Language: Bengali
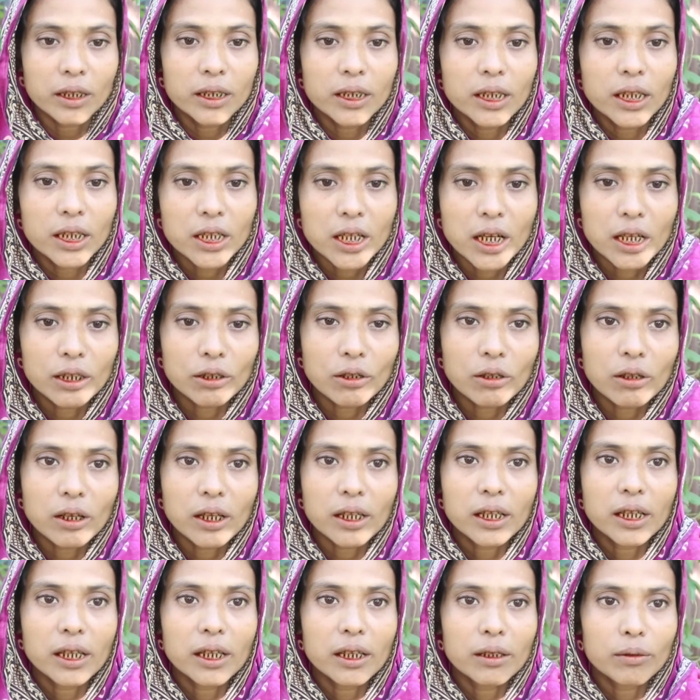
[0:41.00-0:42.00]
এই যে
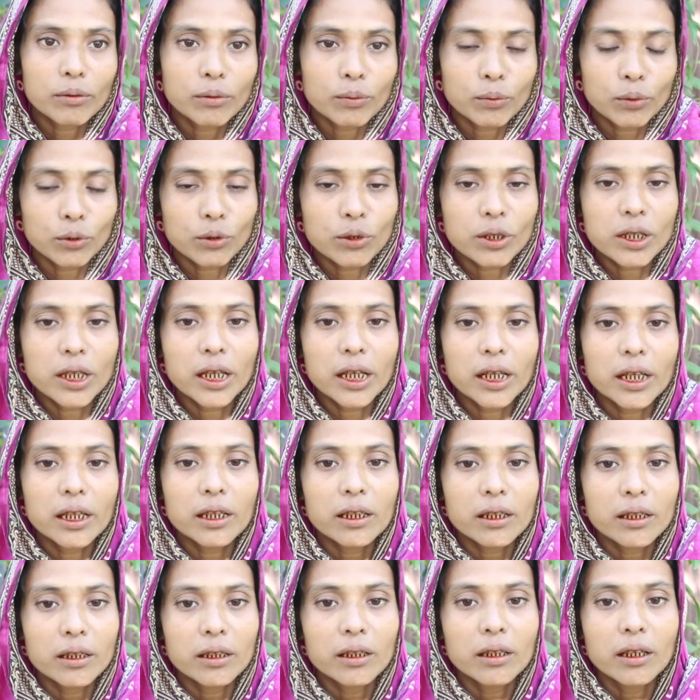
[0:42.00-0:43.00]
সান্ত্বনা দেই বুঝ দেই
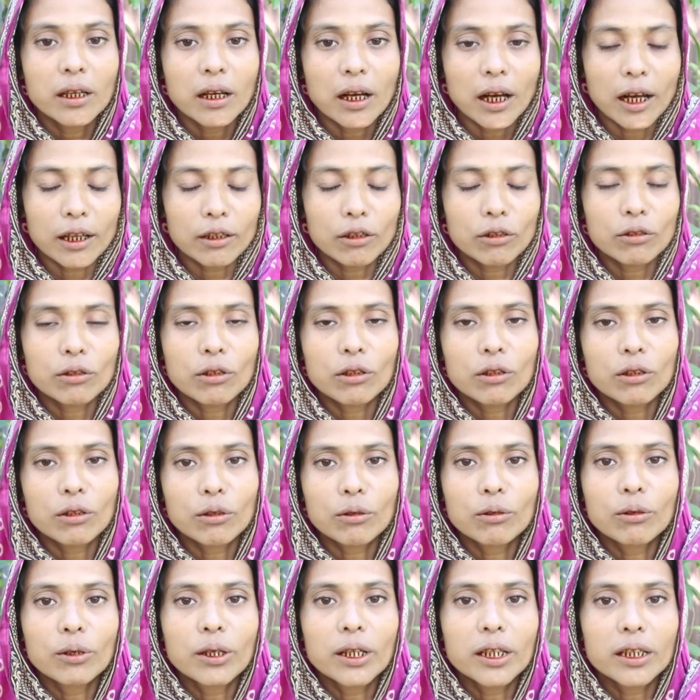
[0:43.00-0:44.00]
আদর যত্ন
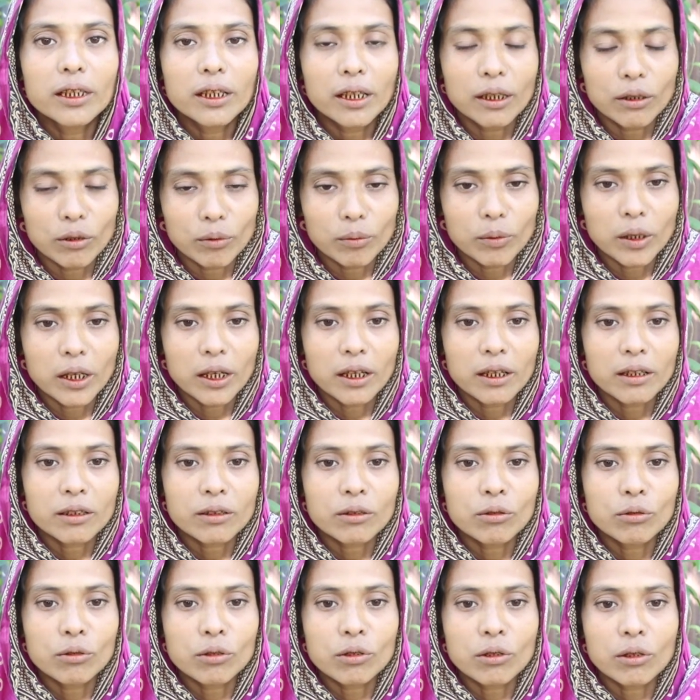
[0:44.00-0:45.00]
করি যে তোমরা
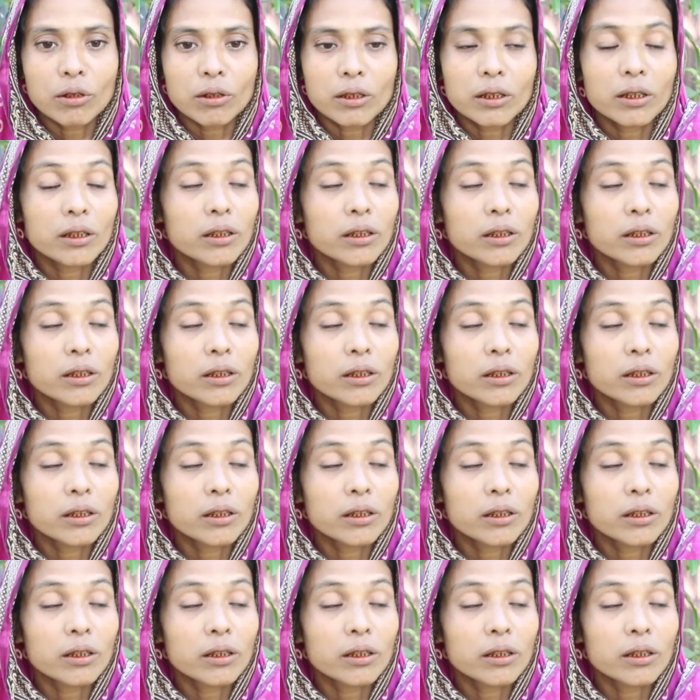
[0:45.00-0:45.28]
সুস্থ